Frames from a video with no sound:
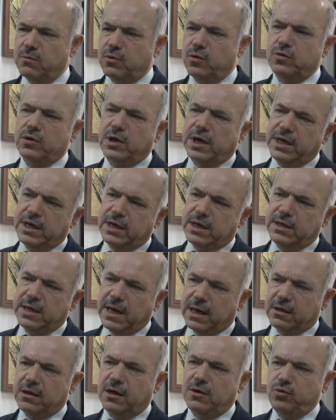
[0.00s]
Onu da geri
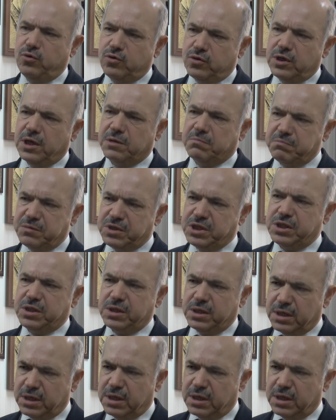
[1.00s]
tekrar 170 e,